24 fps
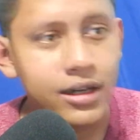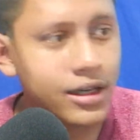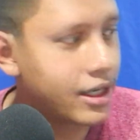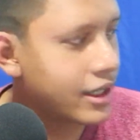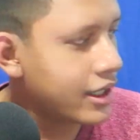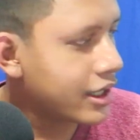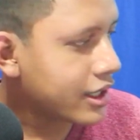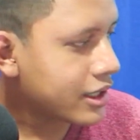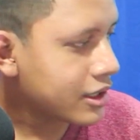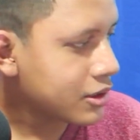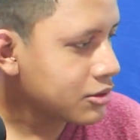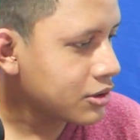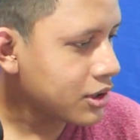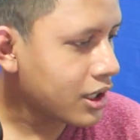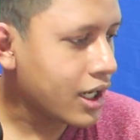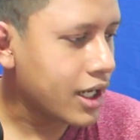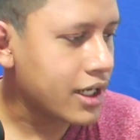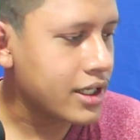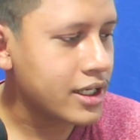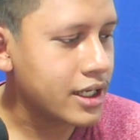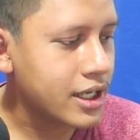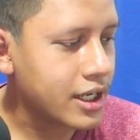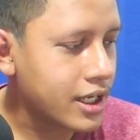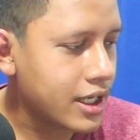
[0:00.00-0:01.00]
dan yang
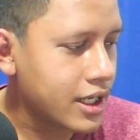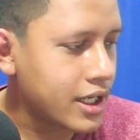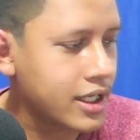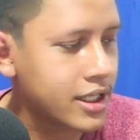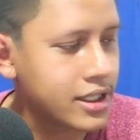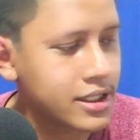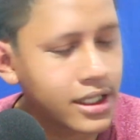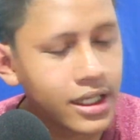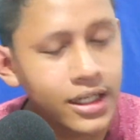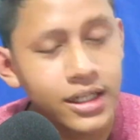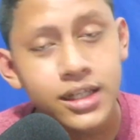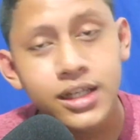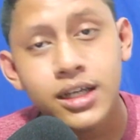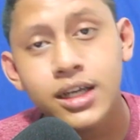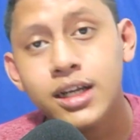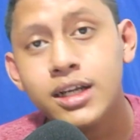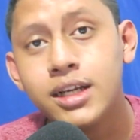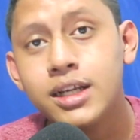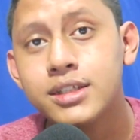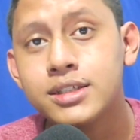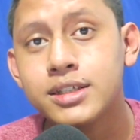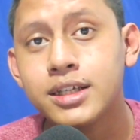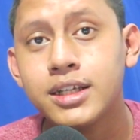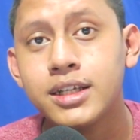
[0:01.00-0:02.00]
kedua ada tadi
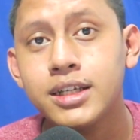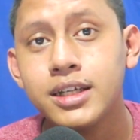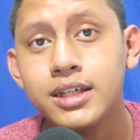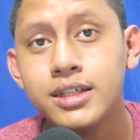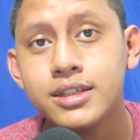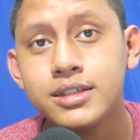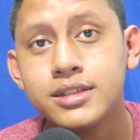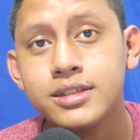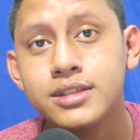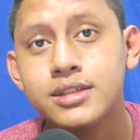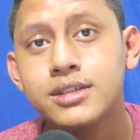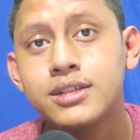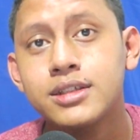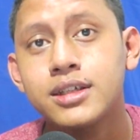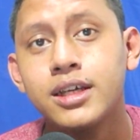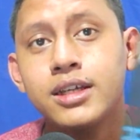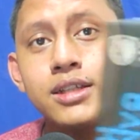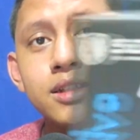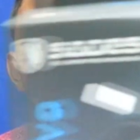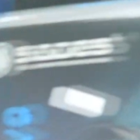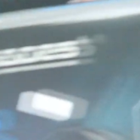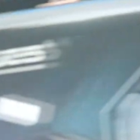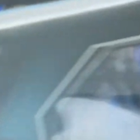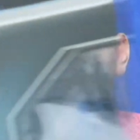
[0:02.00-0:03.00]
ada Sades
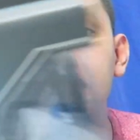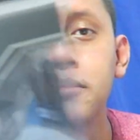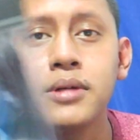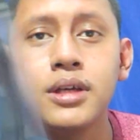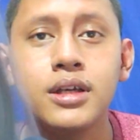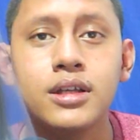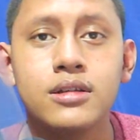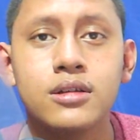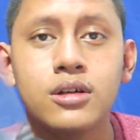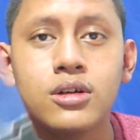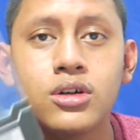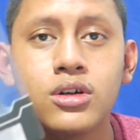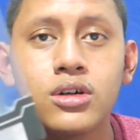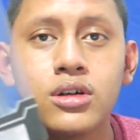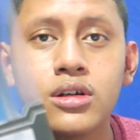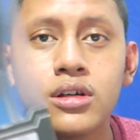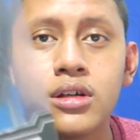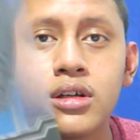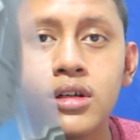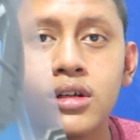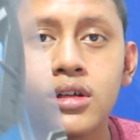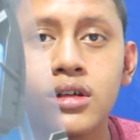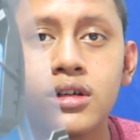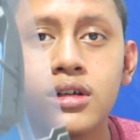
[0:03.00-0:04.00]
handset gaming tuh.
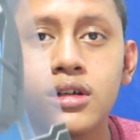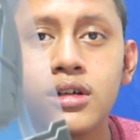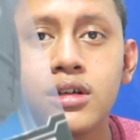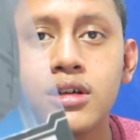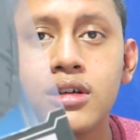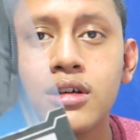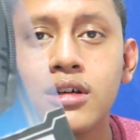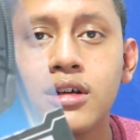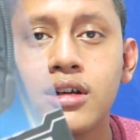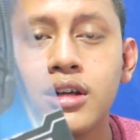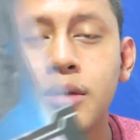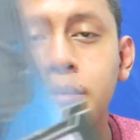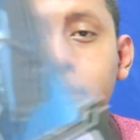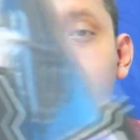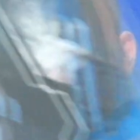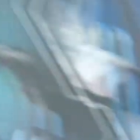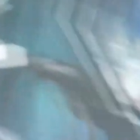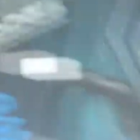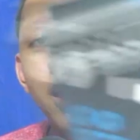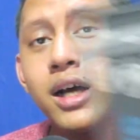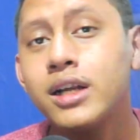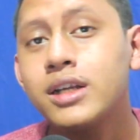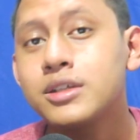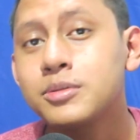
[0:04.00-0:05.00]
Ini by the
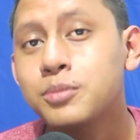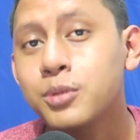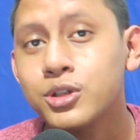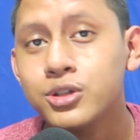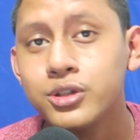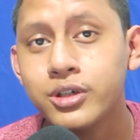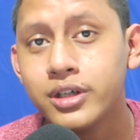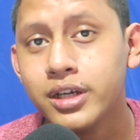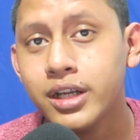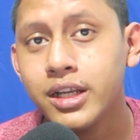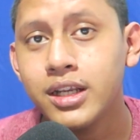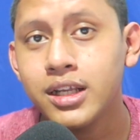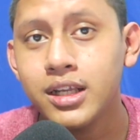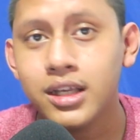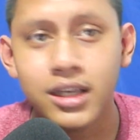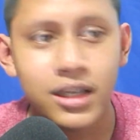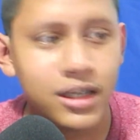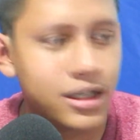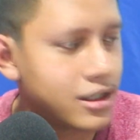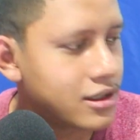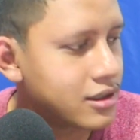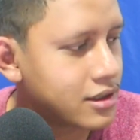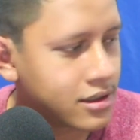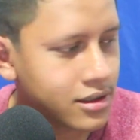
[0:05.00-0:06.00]
way nggak disponsorin
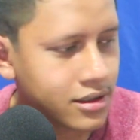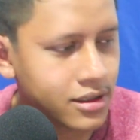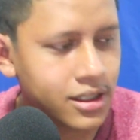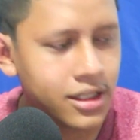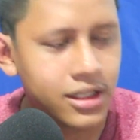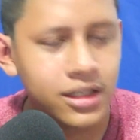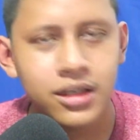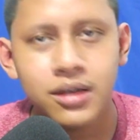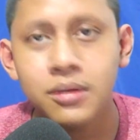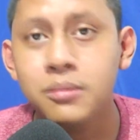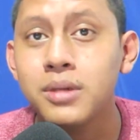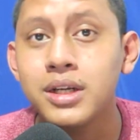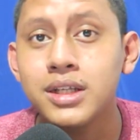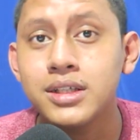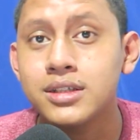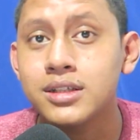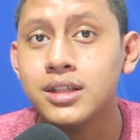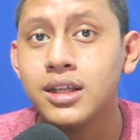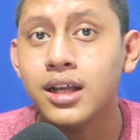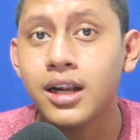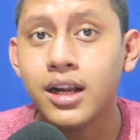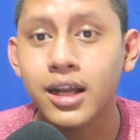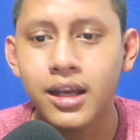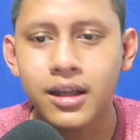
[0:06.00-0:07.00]
Diki, Diki beli
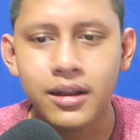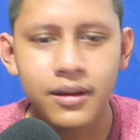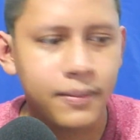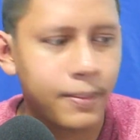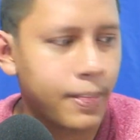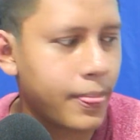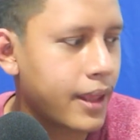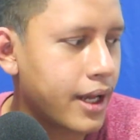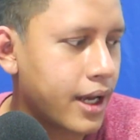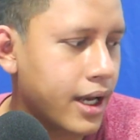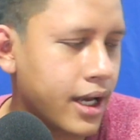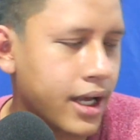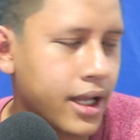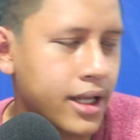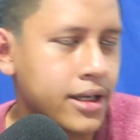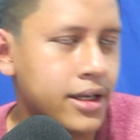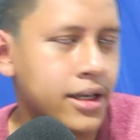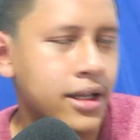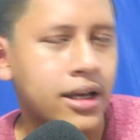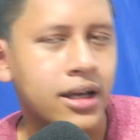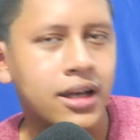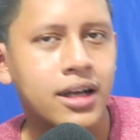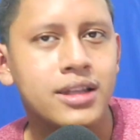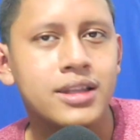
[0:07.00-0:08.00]
sendiri. Dan
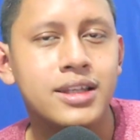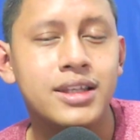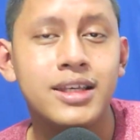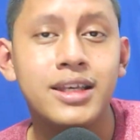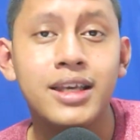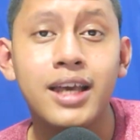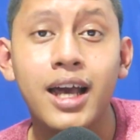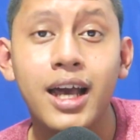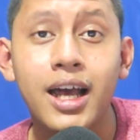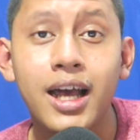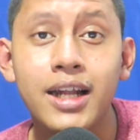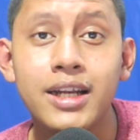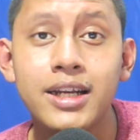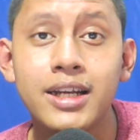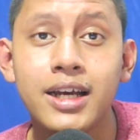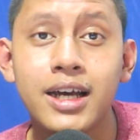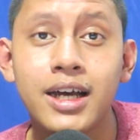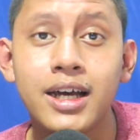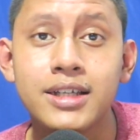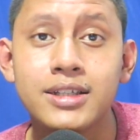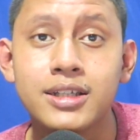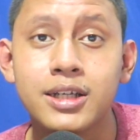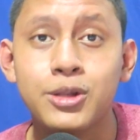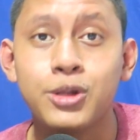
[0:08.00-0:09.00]
yang ketiga
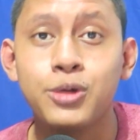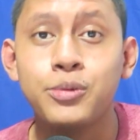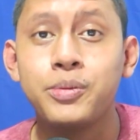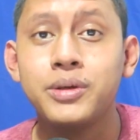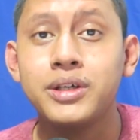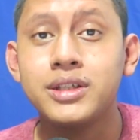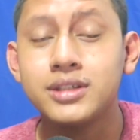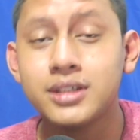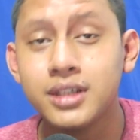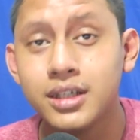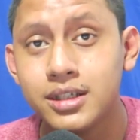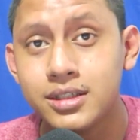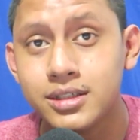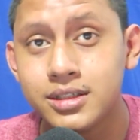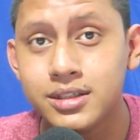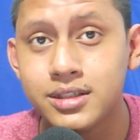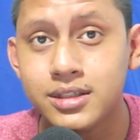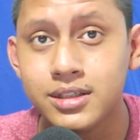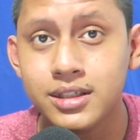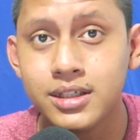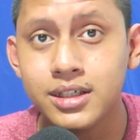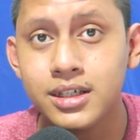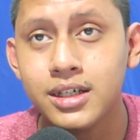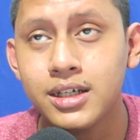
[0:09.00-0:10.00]
ada satu
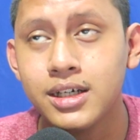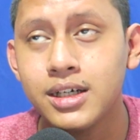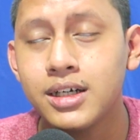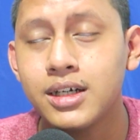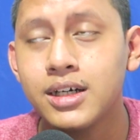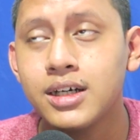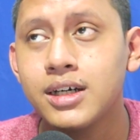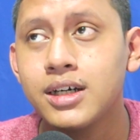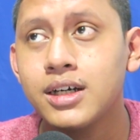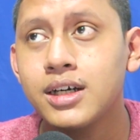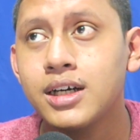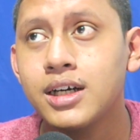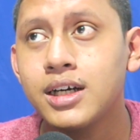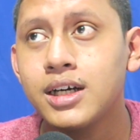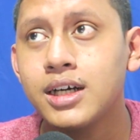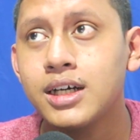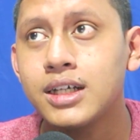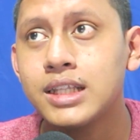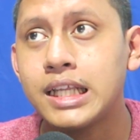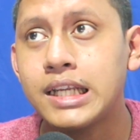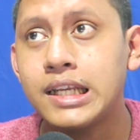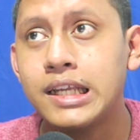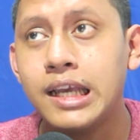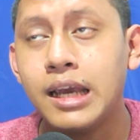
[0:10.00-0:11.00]
pieces uh, eh,
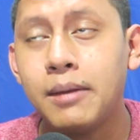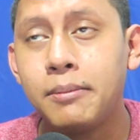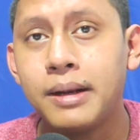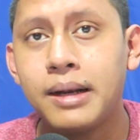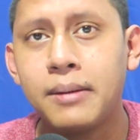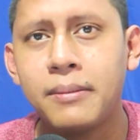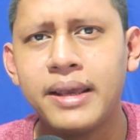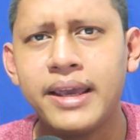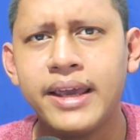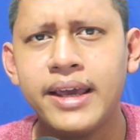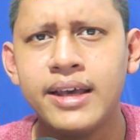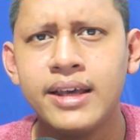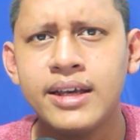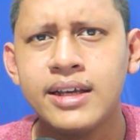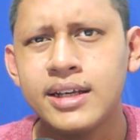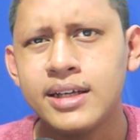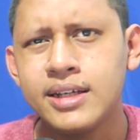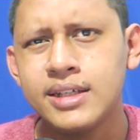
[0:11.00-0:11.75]
tadi apa namanya?